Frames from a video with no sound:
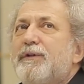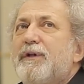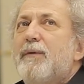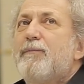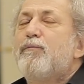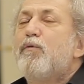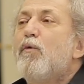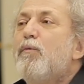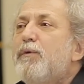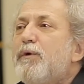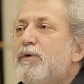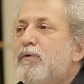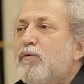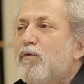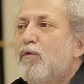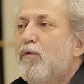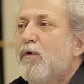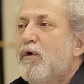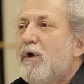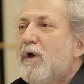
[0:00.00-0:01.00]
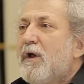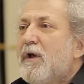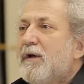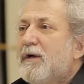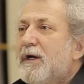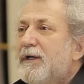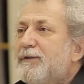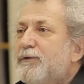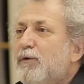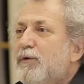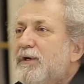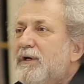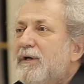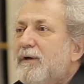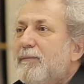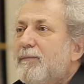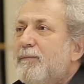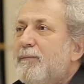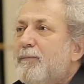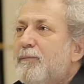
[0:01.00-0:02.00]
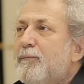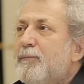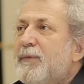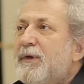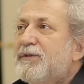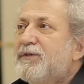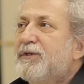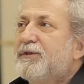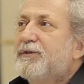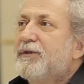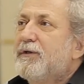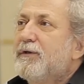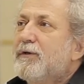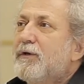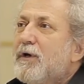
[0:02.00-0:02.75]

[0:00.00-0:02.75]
на публику, которая значит,